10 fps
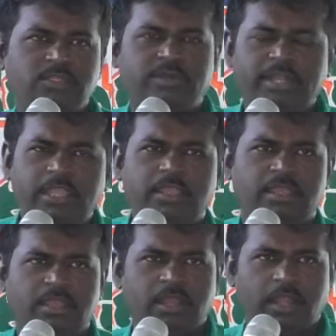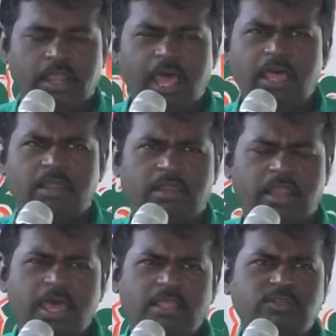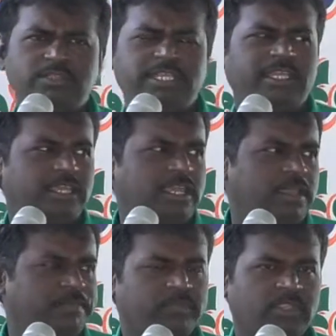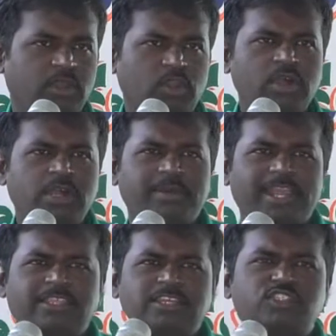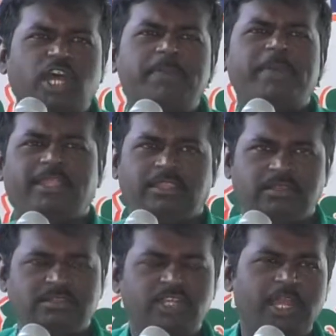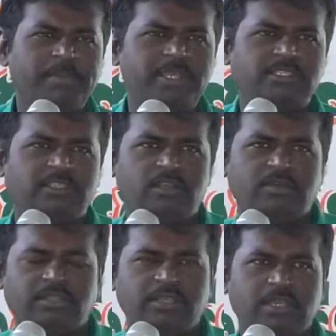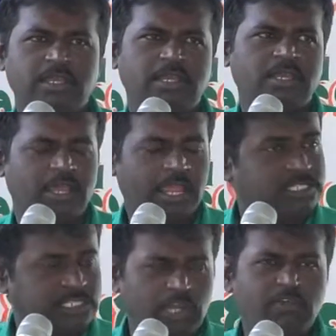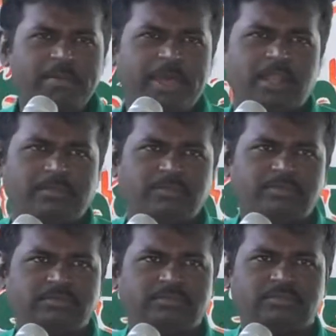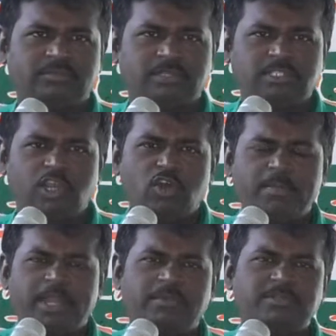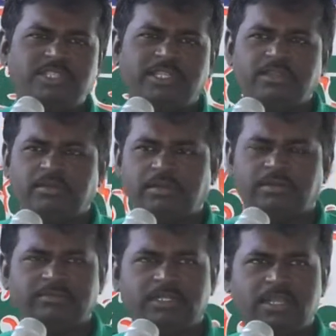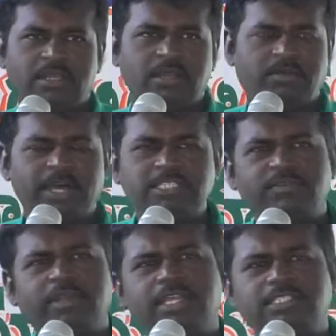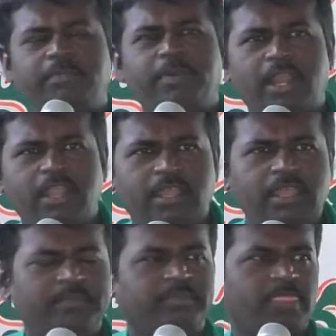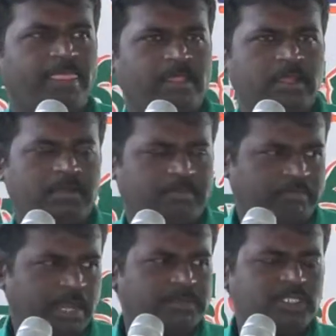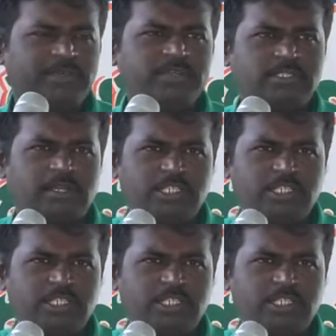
చూడండి నా నా దృష్టికి లోకం అనేది చనిపోయింది చనిపోయే స్థితిలో ఉంది అది సిలువ మరణము సిలువ మరణము చెంది ఉంటాం వాస్తవంగా చెప్పాలంటే మనము జీవిస్తున్న